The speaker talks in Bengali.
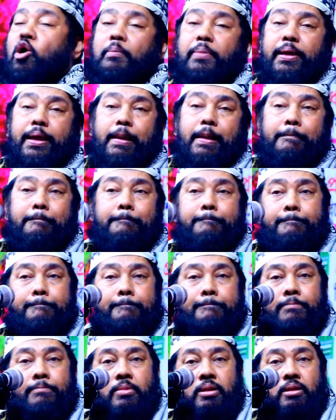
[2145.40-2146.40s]
হবে
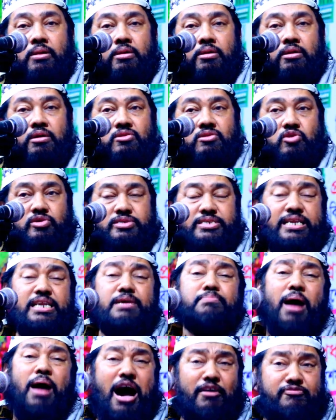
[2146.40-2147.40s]
তো যিনি
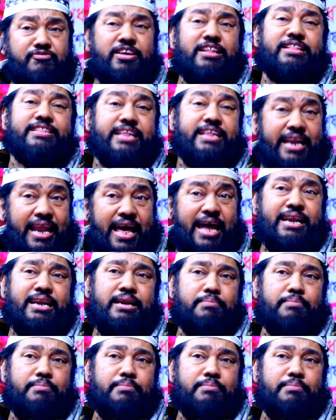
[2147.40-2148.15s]
মাহফিল দিলেন